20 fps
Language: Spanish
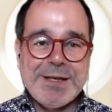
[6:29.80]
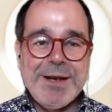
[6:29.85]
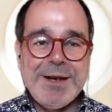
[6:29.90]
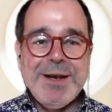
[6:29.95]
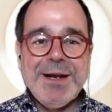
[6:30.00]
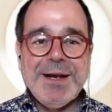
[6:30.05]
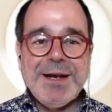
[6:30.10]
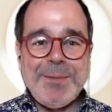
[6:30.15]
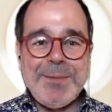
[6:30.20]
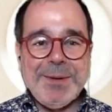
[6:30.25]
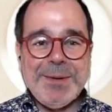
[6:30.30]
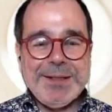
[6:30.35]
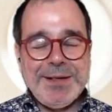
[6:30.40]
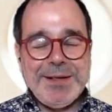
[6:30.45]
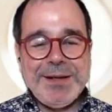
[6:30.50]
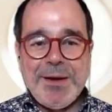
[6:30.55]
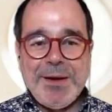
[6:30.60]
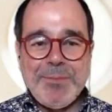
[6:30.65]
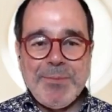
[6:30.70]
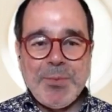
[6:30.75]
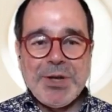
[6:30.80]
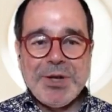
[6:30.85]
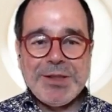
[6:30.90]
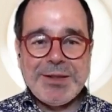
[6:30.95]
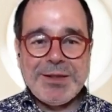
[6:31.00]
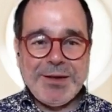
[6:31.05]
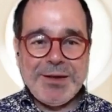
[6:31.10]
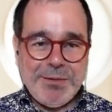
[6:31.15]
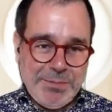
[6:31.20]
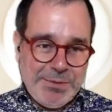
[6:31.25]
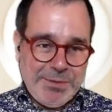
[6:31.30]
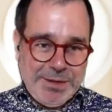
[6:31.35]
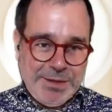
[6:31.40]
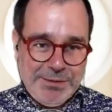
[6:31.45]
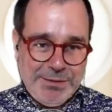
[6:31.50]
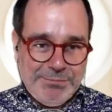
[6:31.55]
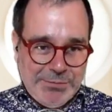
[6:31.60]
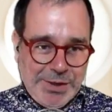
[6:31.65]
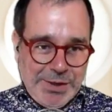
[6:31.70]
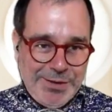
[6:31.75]
que mantiene el puente
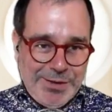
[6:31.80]
en,